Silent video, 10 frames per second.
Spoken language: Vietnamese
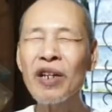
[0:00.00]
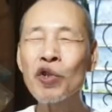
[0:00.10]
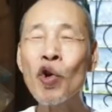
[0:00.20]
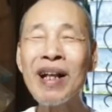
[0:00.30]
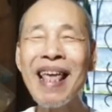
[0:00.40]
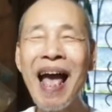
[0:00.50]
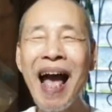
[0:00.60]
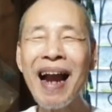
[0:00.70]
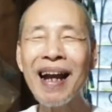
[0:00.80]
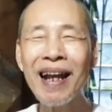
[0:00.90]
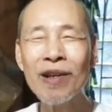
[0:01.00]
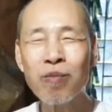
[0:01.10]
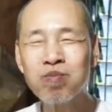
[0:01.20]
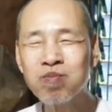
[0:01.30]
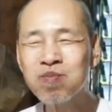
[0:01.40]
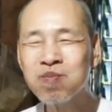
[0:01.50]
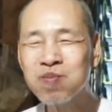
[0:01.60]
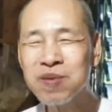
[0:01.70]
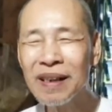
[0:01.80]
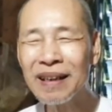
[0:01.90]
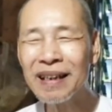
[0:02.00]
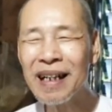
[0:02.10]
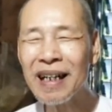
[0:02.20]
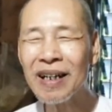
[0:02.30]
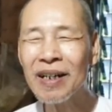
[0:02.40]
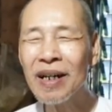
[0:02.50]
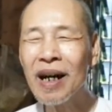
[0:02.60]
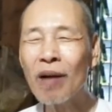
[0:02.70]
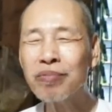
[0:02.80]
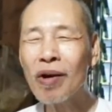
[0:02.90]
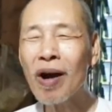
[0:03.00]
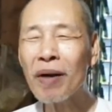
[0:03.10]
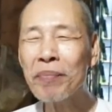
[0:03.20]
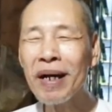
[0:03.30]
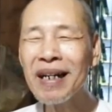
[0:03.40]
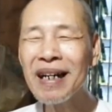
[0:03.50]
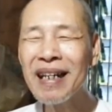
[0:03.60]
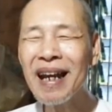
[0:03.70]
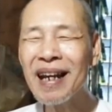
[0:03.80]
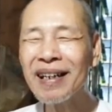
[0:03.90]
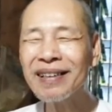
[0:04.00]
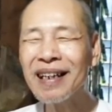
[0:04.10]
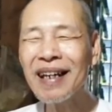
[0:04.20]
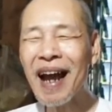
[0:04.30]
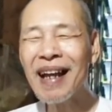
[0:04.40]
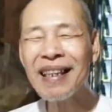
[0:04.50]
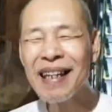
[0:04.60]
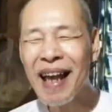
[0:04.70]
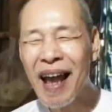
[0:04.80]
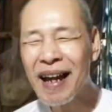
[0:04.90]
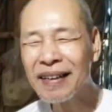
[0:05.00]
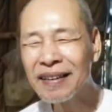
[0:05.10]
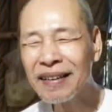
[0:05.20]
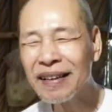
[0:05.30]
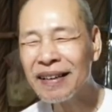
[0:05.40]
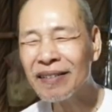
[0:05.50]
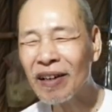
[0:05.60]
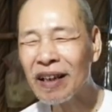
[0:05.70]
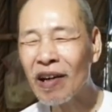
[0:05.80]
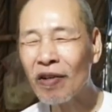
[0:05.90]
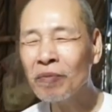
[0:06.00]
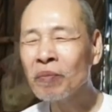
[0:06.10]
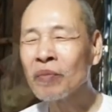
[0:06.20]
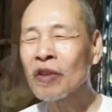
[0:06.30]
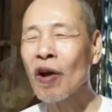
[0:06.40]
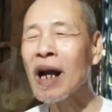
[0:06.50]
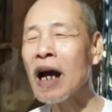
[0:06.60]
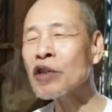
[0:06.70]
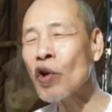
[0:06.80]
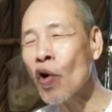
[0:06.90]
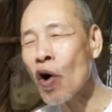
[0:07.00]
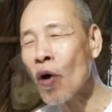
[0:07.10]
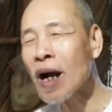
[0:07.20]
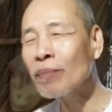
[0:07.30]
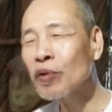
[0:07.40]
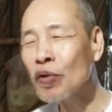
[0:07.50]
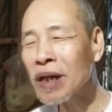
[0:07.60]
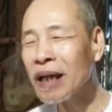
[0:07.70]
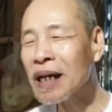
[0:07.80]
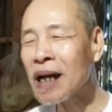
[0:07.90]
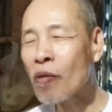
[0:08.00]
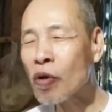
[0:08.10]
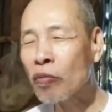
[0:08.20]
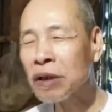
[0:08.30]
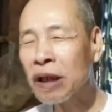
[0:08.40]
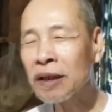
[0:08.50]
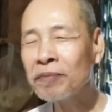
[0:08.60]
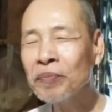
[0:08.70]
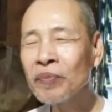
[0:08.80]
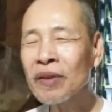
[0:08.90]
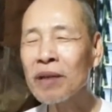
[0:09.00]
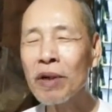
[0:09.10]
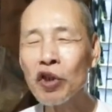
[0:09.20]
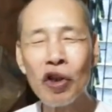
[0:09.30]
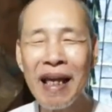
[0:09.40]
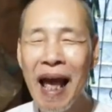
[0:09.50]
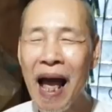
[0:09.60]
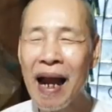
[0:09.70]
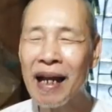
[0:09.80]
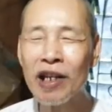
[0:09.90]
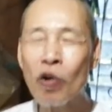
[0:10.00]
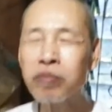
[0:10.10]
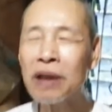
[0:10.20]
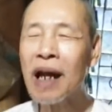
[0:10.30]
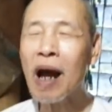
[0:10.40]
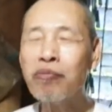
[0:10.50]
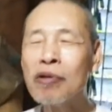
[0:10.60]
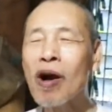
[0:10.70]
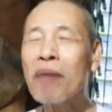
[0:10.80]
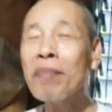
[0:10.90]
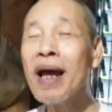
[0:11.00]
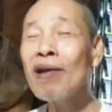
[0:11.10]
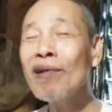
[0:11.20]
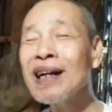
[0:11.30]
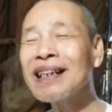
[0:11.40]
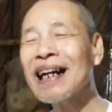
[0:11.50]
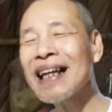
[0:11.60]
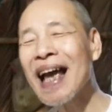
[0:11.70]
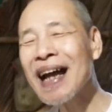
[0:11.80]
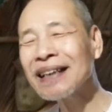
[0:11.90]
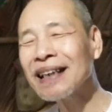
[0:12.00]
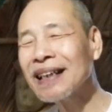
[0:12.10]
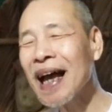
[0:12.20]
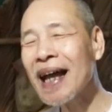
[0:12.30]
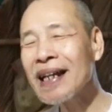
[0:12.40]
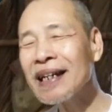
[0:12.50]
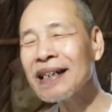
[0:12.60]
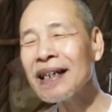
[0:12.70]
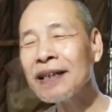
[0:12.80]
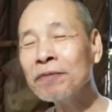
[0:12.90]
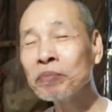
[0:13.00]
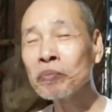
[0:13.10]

xuất gia lìa dục tức là không còn bên danh lợi tình ái thế gian hoặc à. dầu hoặc là ở chùa hoặc làm tu sĩ cũng được nhưng mà dạ. xuất gia là dục tức là không còn mê luyến trần gian tình ái gì nữa trơn